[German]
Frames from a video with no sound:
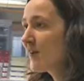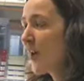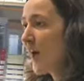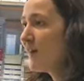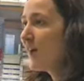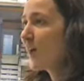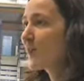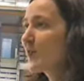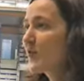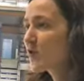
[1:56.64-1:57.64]
klar,
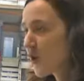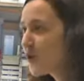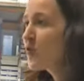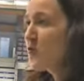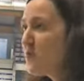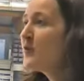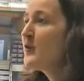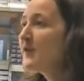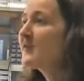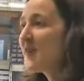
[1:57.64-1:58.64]
also ist schon eine
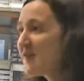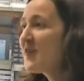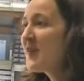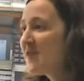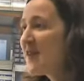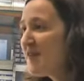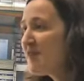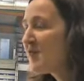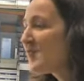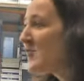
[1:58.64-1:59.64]
Type, definitiv.